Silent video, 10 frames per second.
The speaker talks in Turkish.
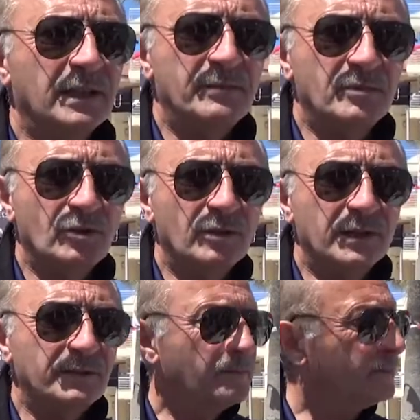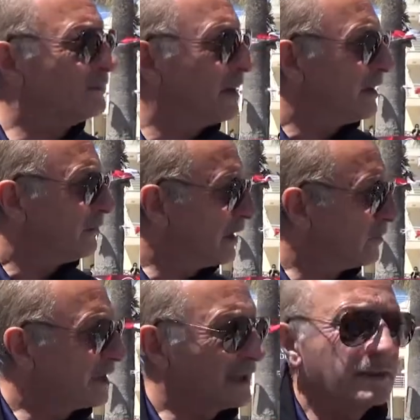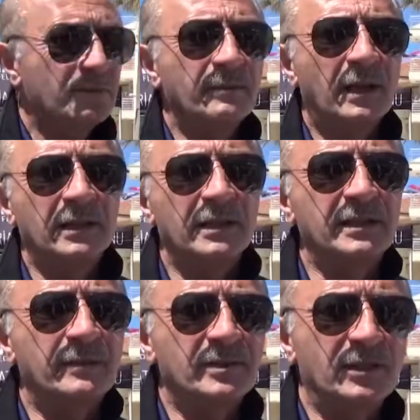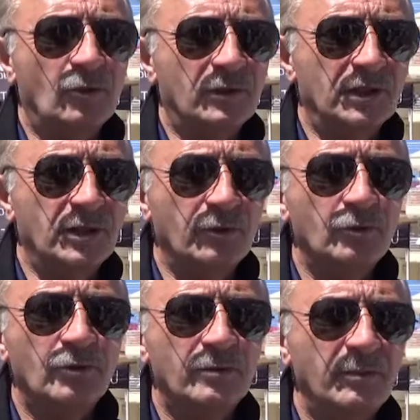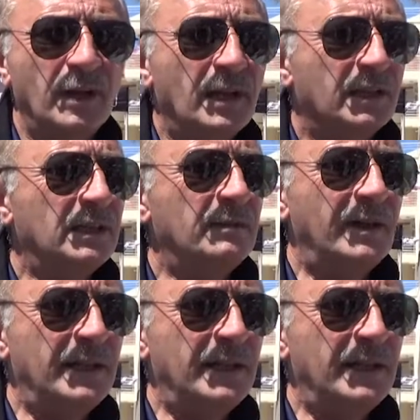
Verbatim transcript: sahip çıkıyorlar. Ben özellikle bizim arkadaşlarımıza çok teşekkür ediyorum. Didim